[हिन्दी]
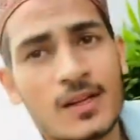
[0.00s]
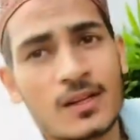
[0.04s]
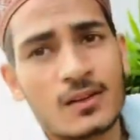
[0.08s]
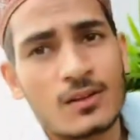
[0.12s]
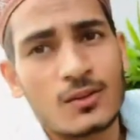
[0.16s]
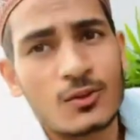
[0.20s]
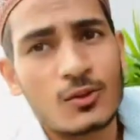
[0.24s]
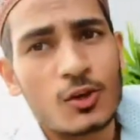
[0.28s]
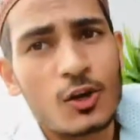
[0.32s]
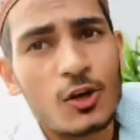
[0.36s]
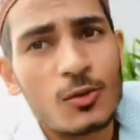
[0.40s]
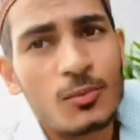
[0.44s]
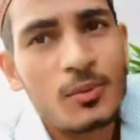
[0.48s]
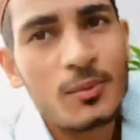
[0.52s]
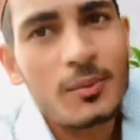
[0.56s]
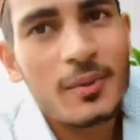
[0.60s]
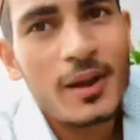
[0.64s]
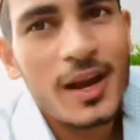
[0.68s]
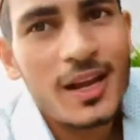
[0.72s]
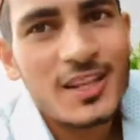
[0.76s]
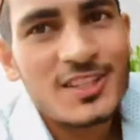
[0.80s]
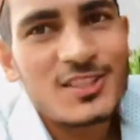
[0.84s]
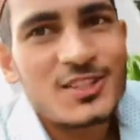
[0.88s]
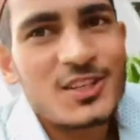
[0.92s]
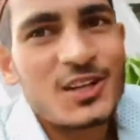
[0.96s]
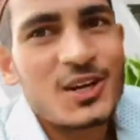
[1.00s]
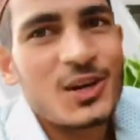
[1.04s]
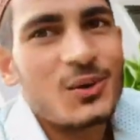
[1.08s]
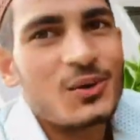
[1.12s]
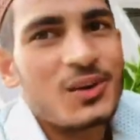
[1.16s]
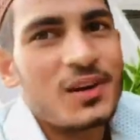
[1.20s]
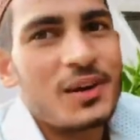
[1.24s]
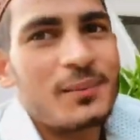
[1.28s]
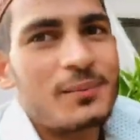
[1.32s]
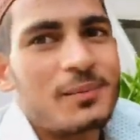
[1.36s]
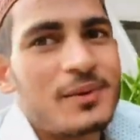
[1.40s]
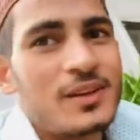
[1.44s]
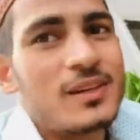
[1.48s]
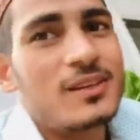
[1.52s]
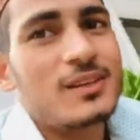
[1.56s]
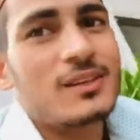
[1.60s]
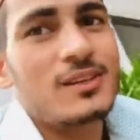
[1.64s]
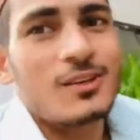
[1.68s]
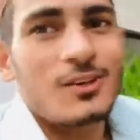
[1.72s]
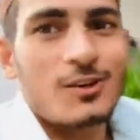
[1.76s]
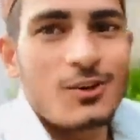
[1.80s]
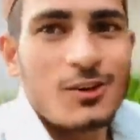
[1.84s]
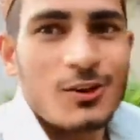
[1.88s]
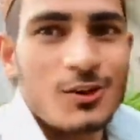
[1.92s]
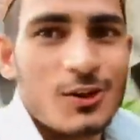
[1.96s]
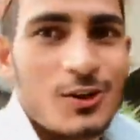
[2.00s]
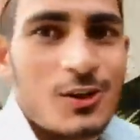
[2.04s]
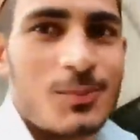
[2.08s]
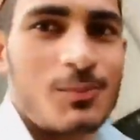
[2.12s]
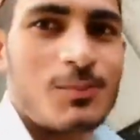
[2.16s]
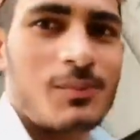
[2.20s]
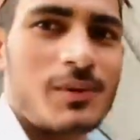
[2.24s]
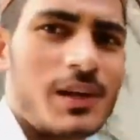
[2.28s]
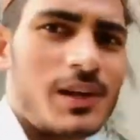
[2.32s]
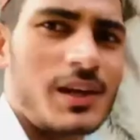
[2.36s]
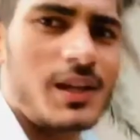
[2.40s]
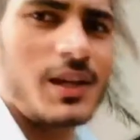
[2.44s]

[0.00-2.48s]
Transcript: तो अभी मैं आ चुका हूँ यहाँ पे और मैं यहाँ